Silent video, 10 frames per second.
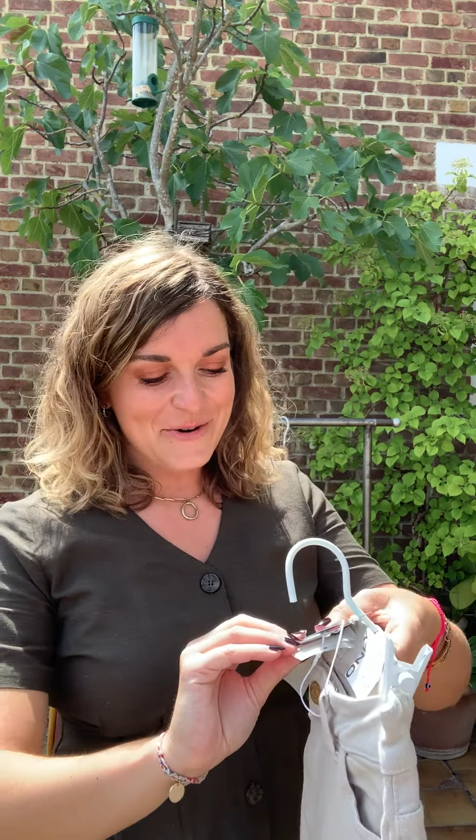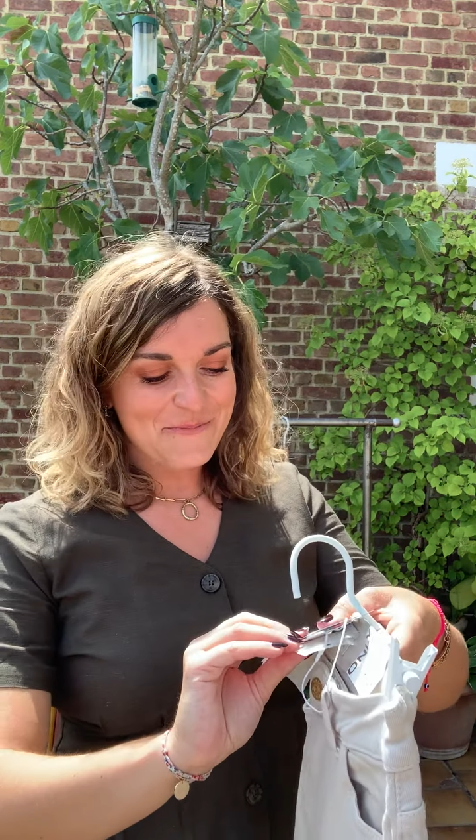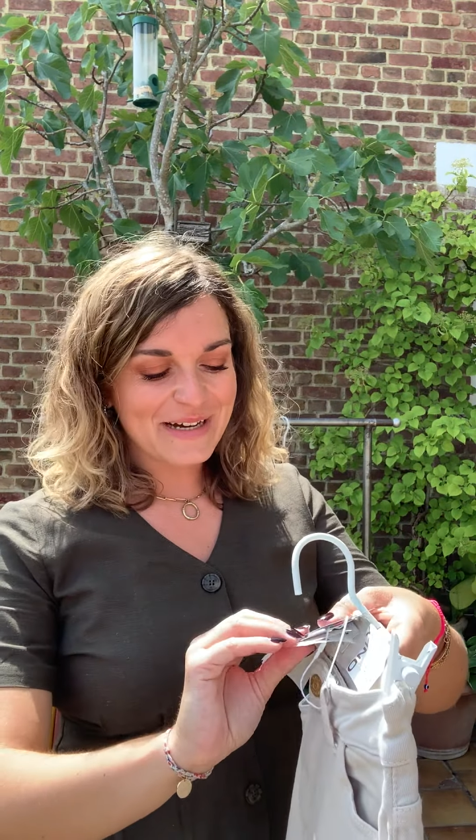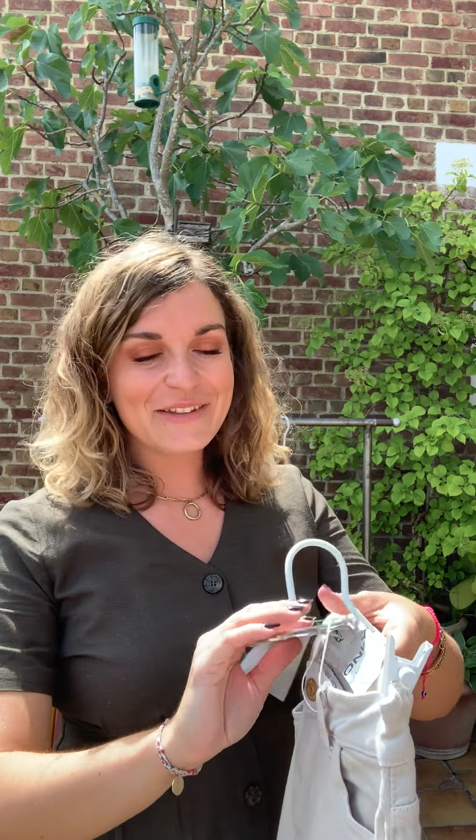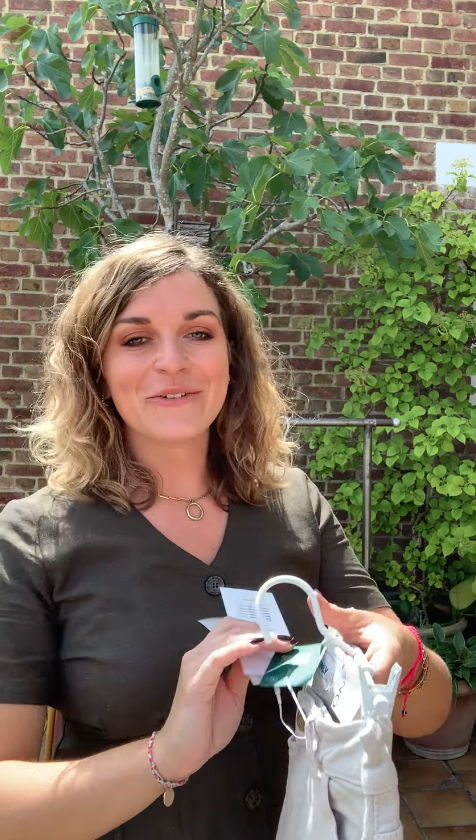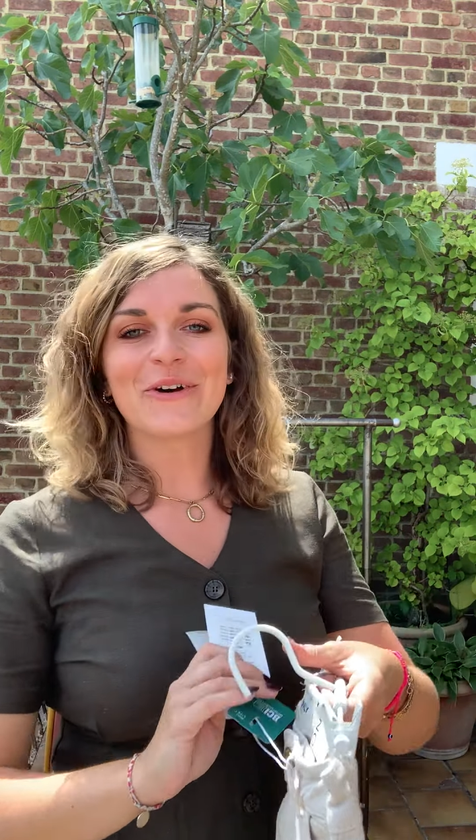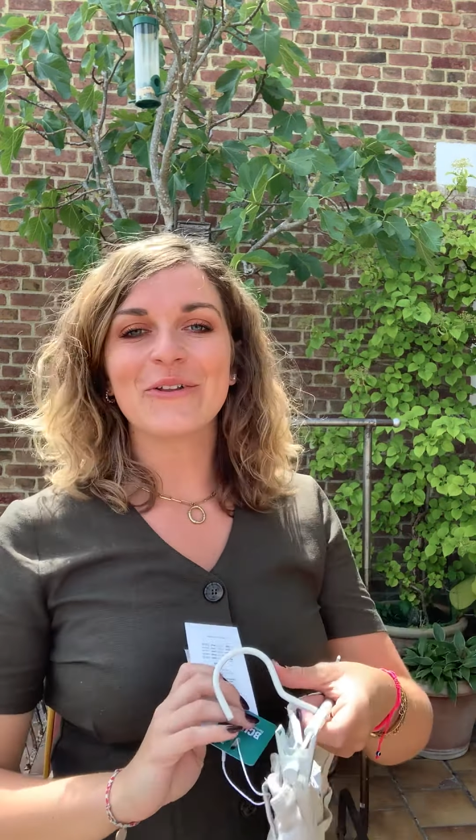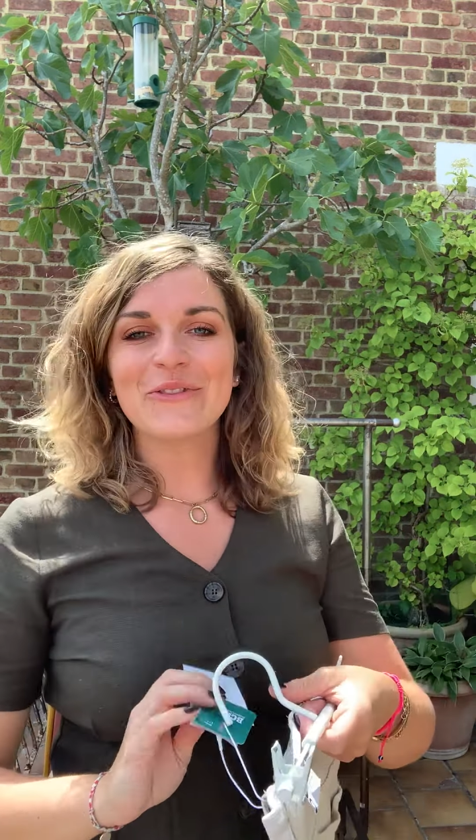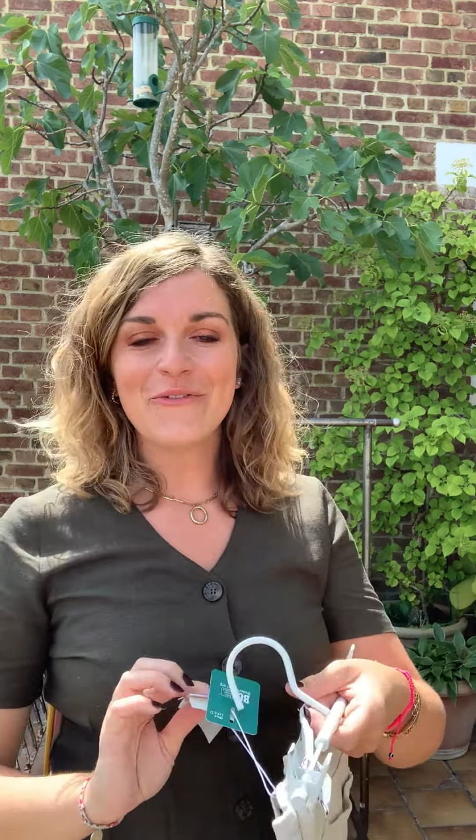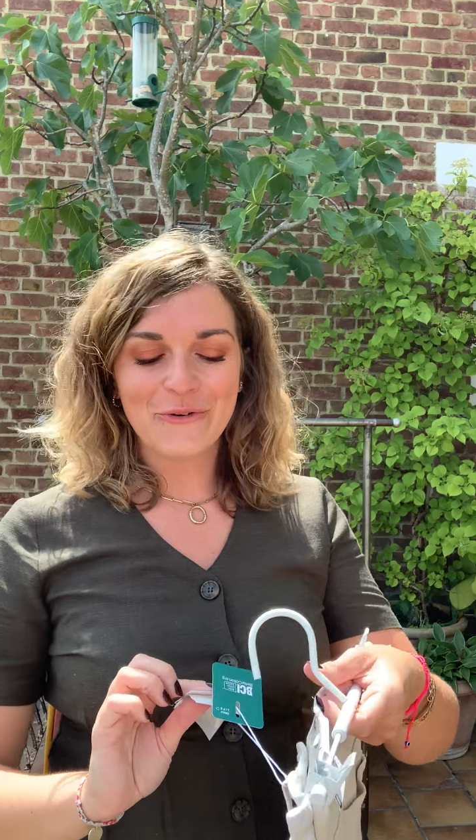au prix de
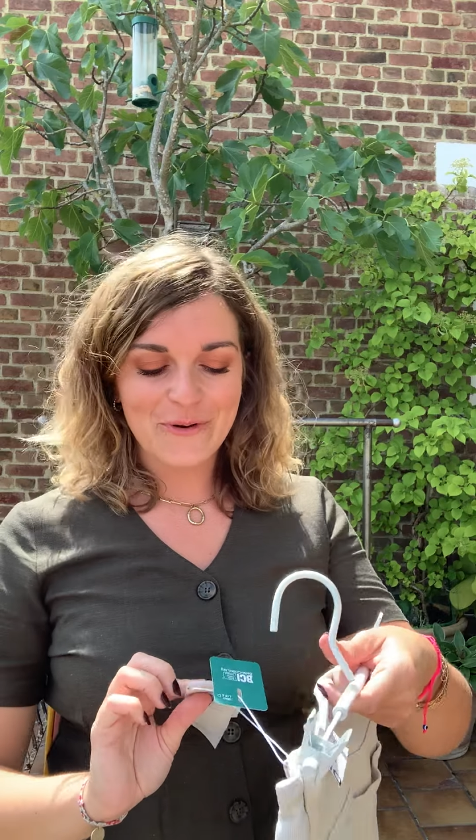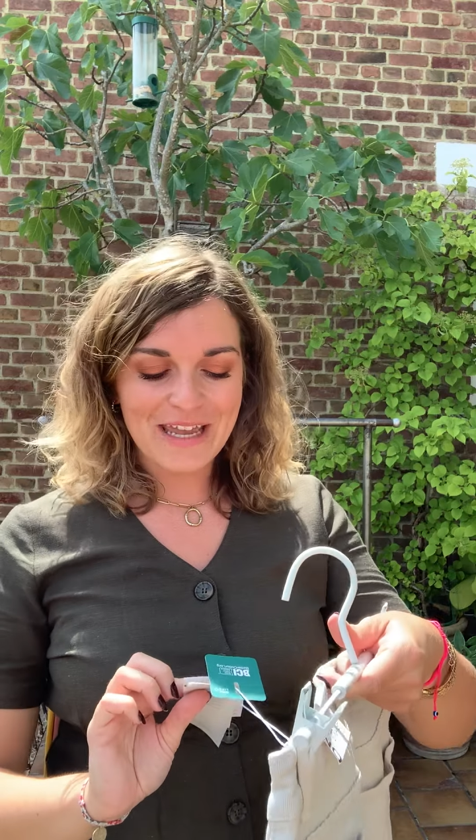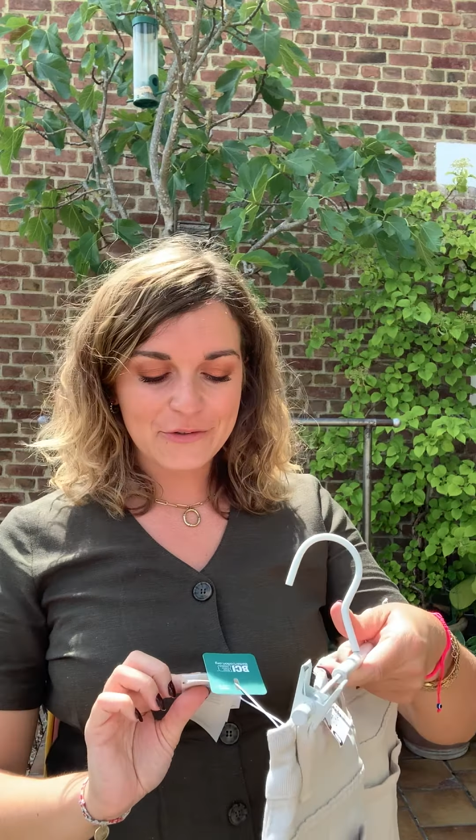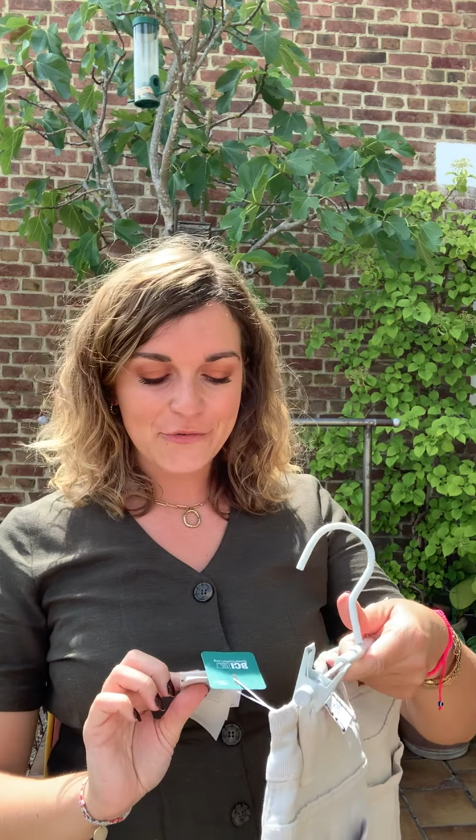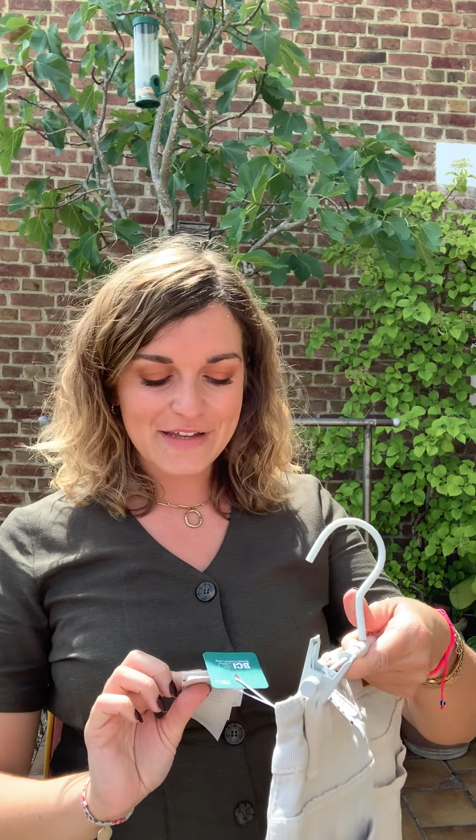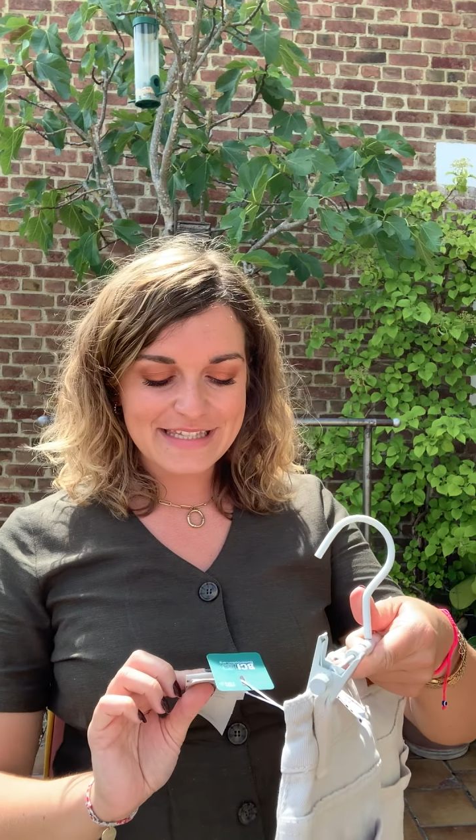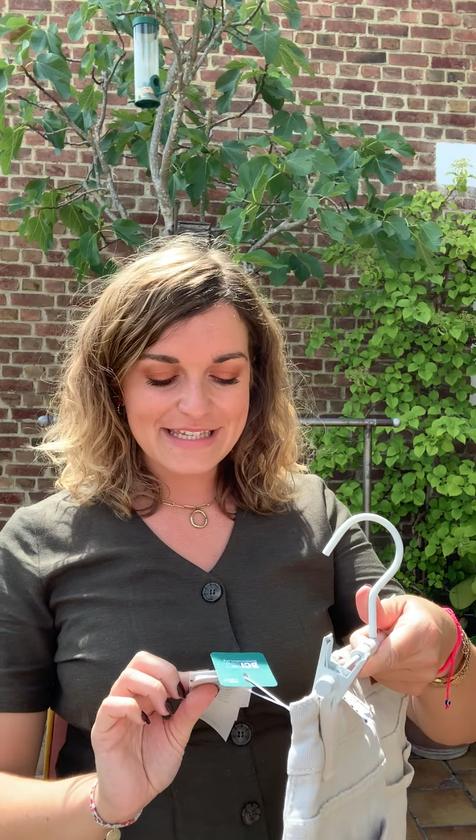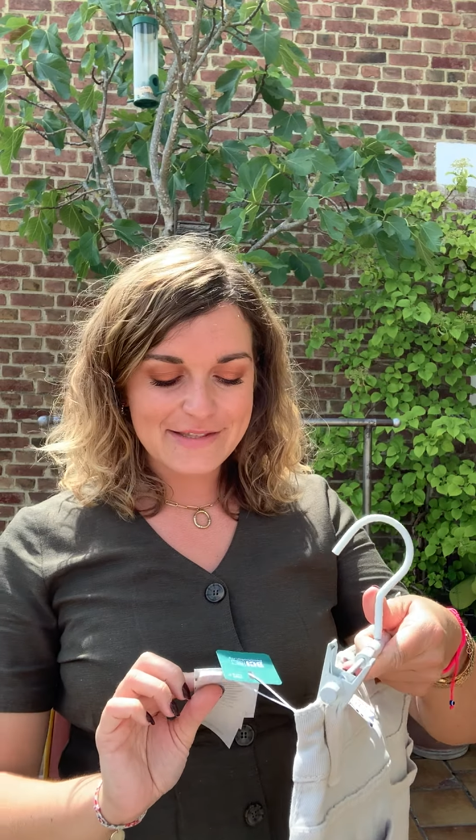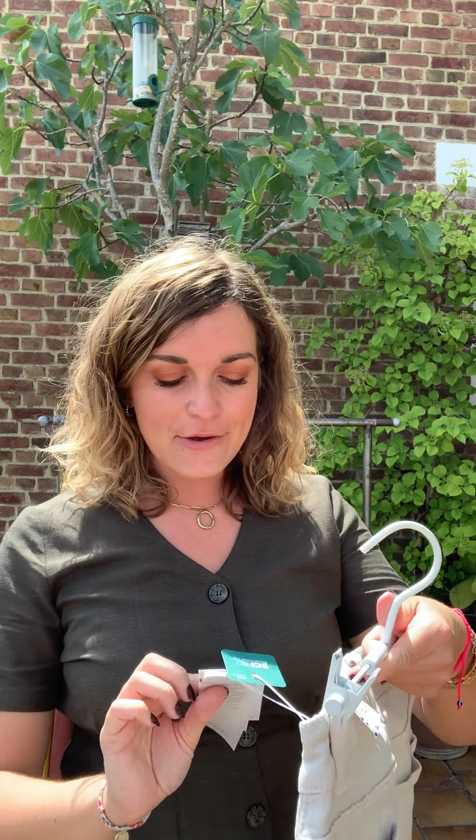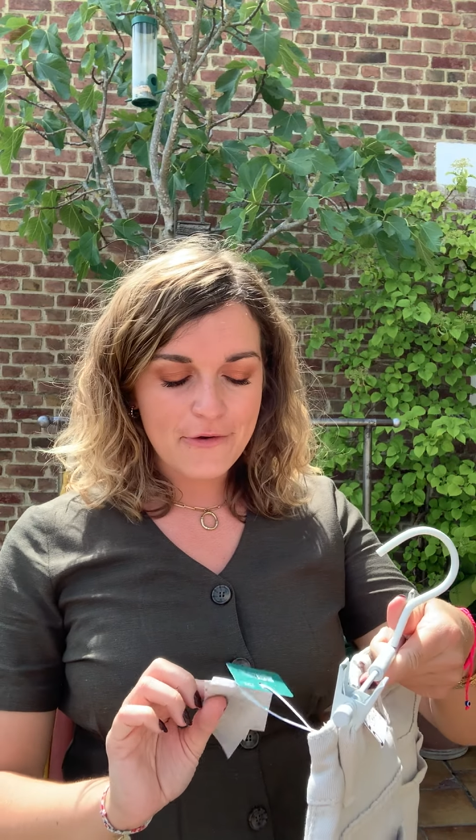
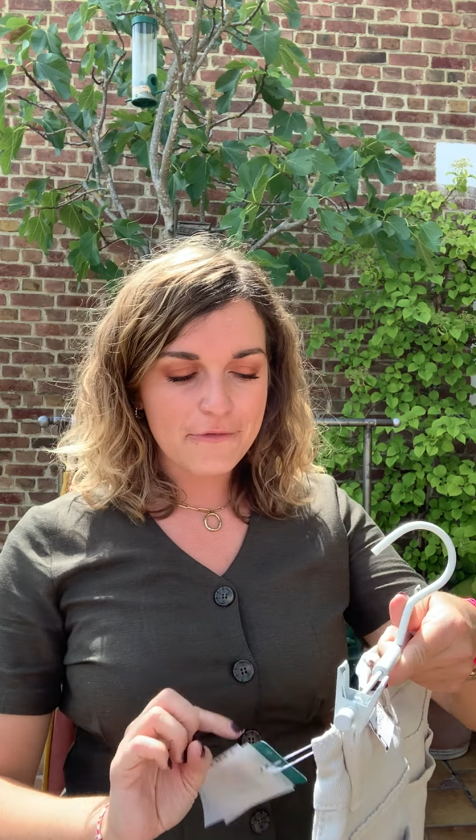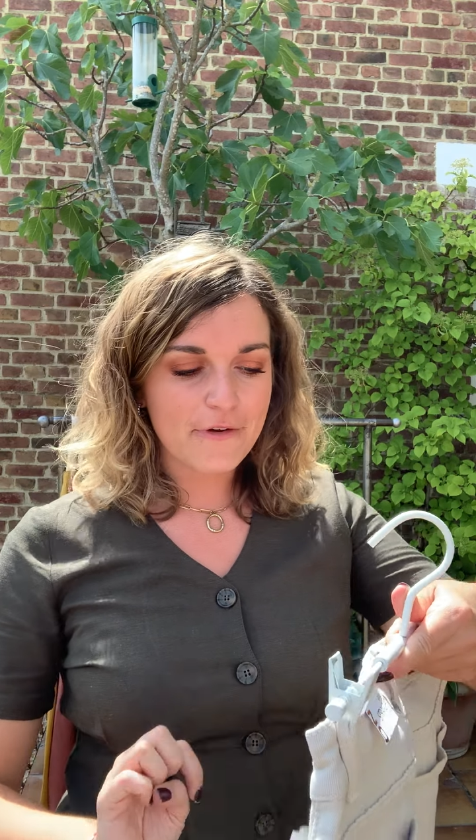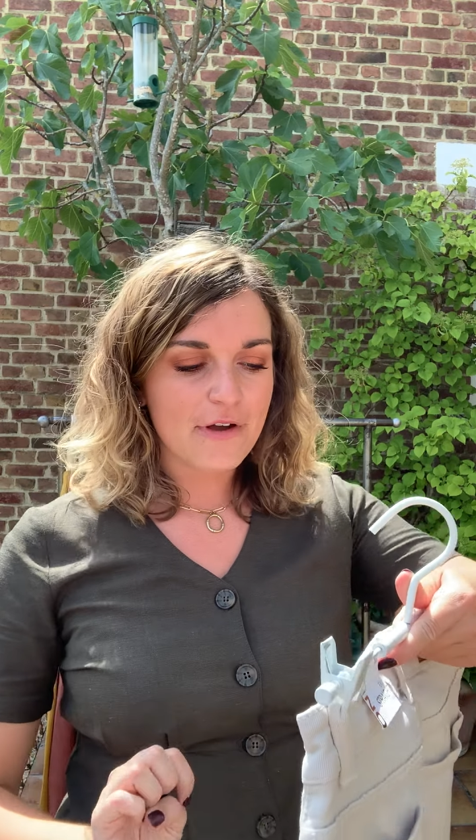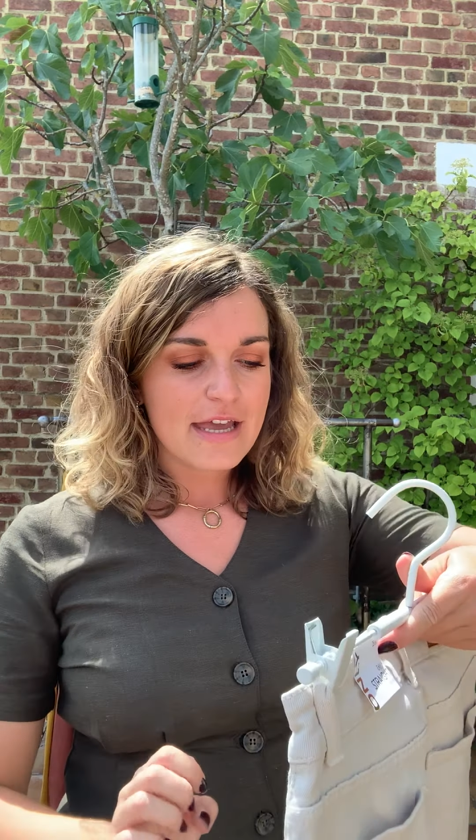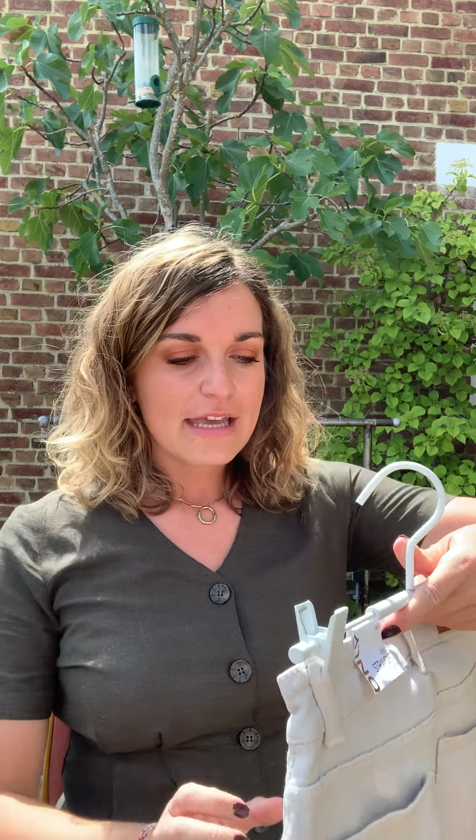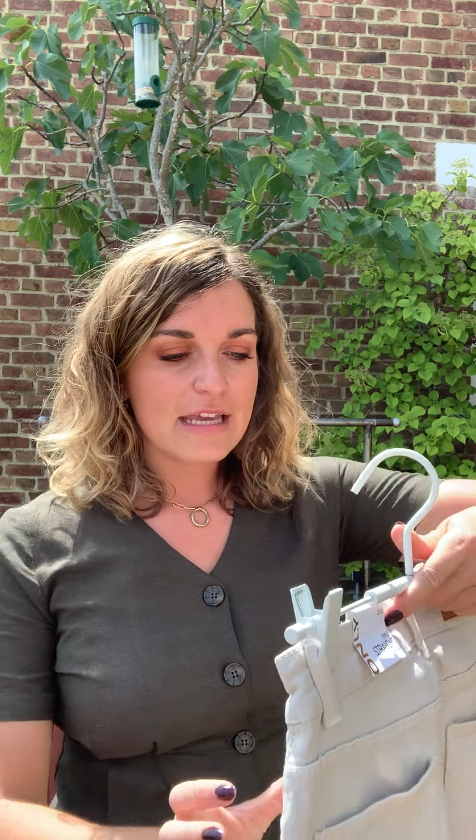39,99€